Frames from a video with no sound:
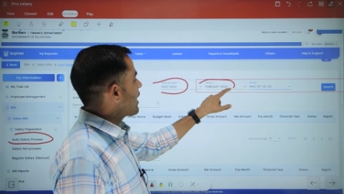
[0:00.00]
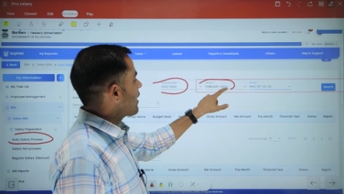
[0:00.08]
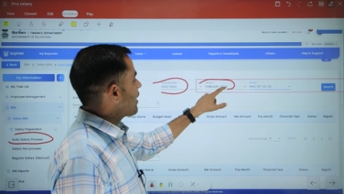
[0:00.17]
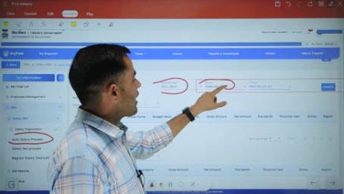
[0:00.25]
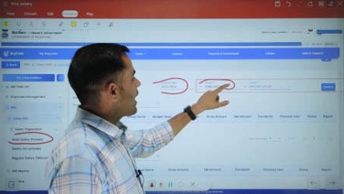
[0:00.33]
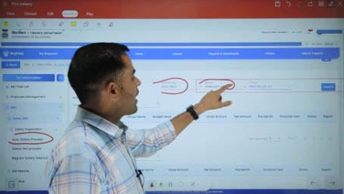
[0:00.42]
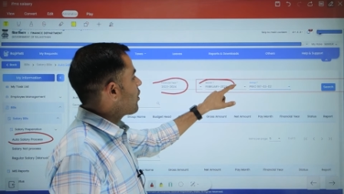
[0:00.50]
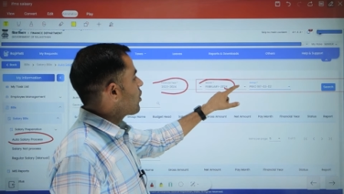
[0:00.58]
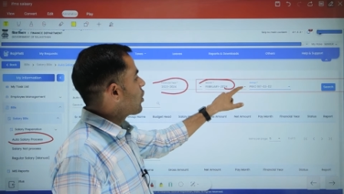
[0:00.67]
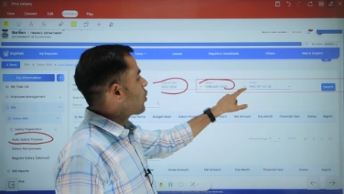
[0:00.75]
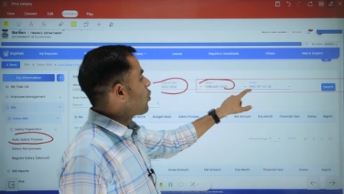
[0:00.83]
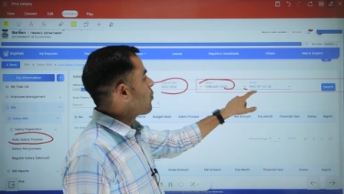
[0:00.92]
सेलेक्ट करना है
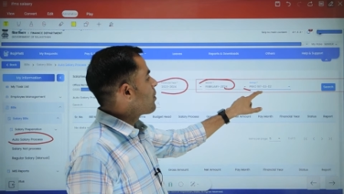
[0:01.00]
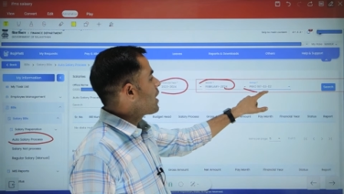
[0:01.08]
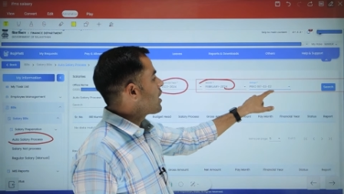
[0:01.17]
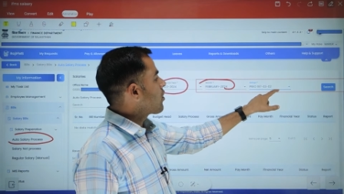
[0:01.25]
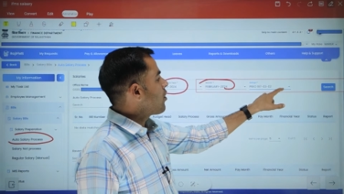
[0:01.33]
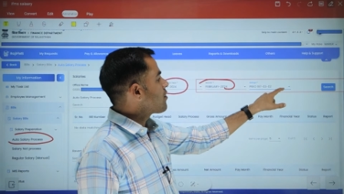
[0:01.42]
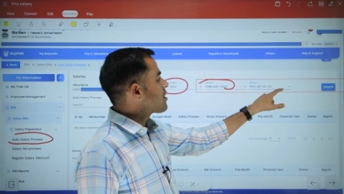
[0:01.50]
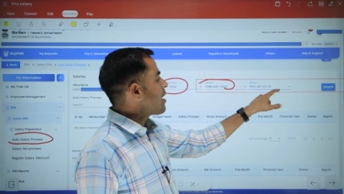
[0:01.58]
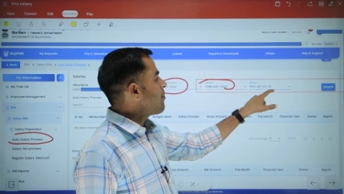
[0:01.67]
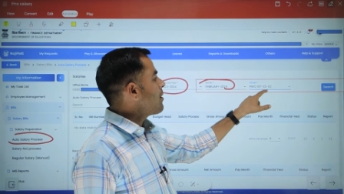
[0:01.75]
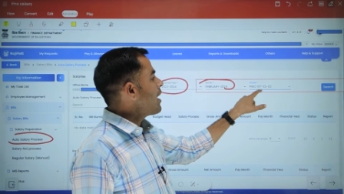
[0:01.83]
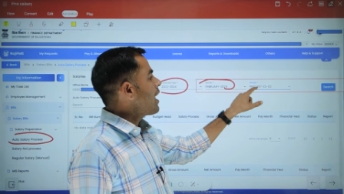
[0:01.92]
और ग्रुप यानी कौन
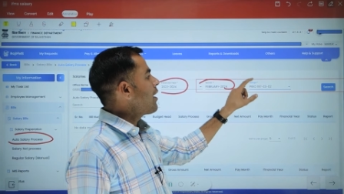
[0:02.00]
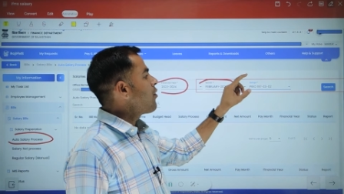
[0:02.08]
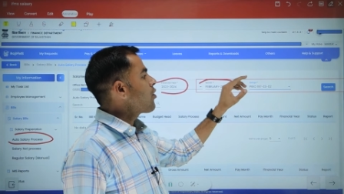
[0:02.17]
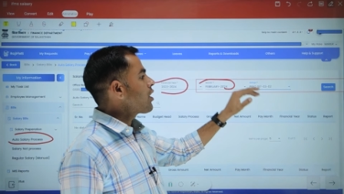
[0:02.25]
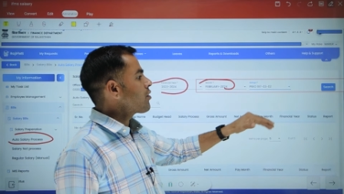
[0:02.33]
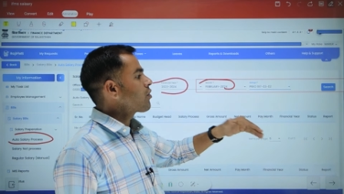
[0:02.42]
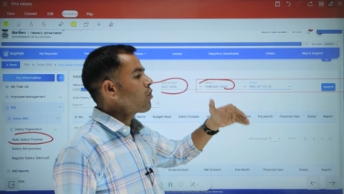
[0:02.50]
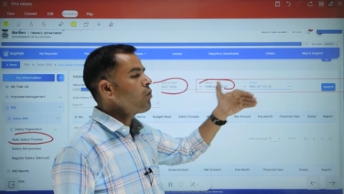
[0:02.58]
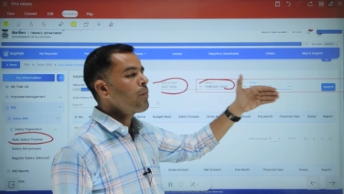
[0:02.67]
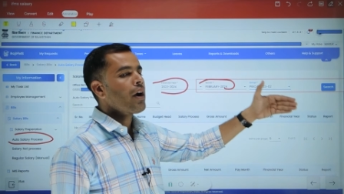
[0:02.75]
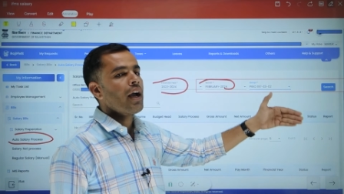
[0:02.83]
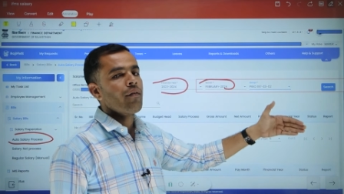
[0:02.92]
सा बिल है वो किस
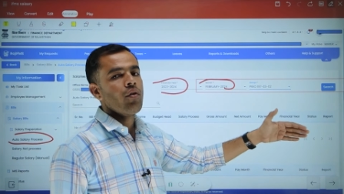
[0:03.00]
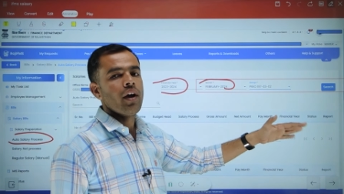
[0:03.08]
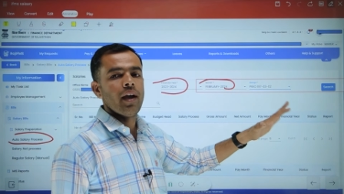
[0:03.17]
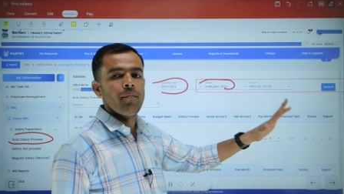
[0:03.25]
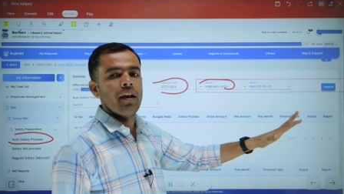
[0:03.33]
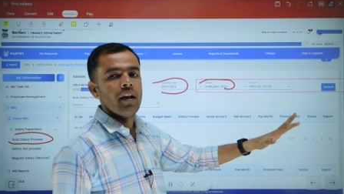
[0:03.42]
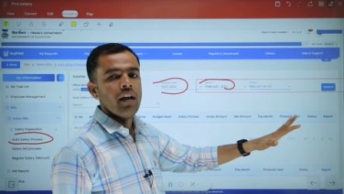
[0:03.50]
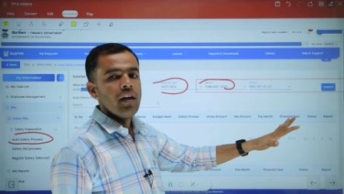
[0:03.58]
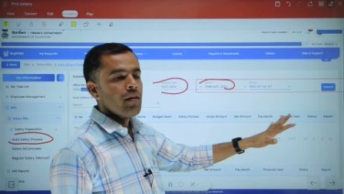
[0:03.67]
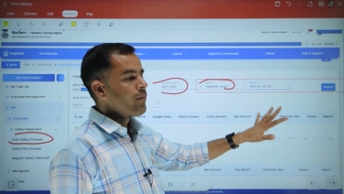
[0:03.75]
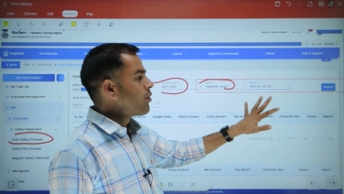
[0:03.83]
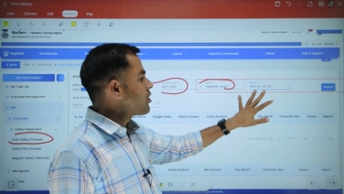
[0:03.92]
ग्रुप का है वो है बिल
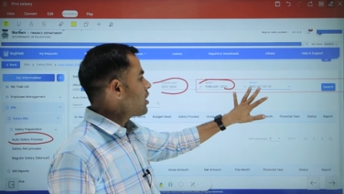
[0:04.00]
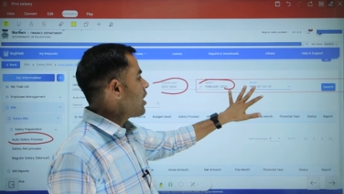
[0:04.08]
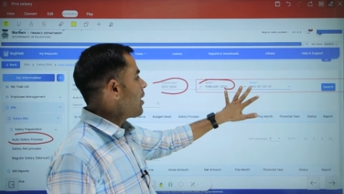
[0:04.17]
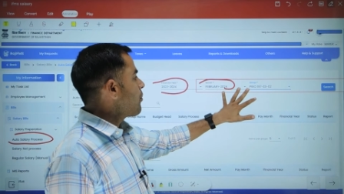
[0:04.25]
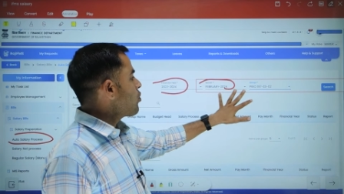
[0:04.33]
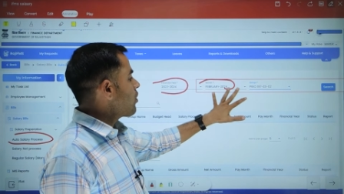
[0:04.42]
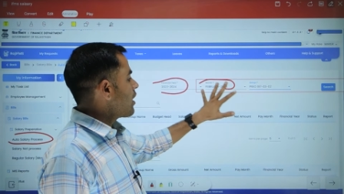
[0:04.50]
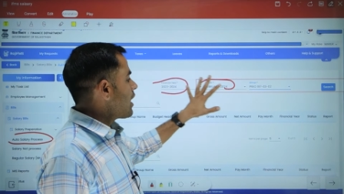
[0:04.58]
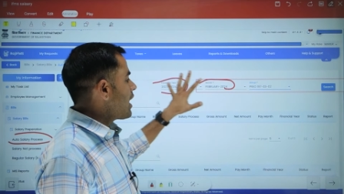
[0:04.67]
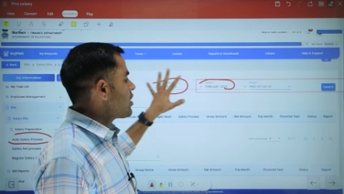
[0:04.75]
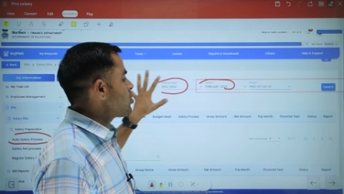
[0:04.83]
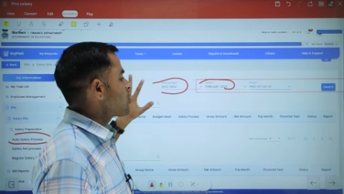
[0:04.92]
मुझे अप्रूव
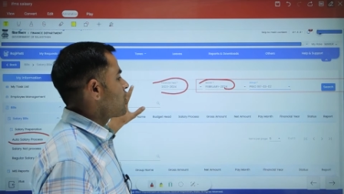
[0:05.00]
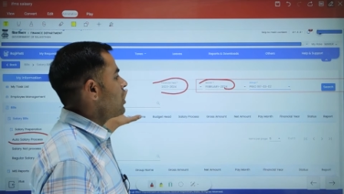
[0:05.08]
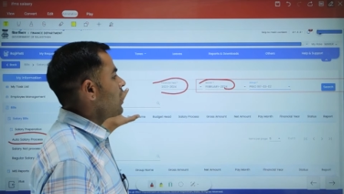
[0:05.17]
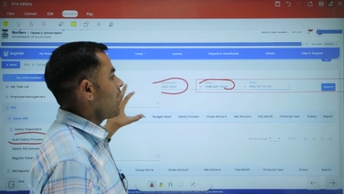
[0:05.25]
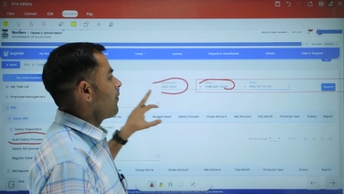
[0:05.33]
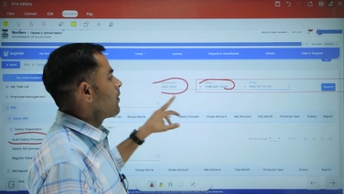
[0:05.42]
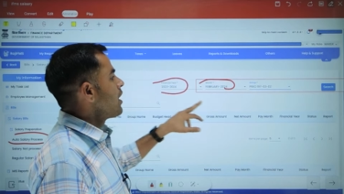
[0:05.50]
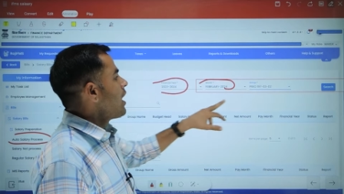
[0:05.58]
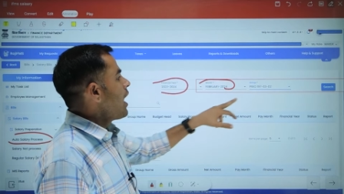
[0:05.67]
करना है जो ठीक है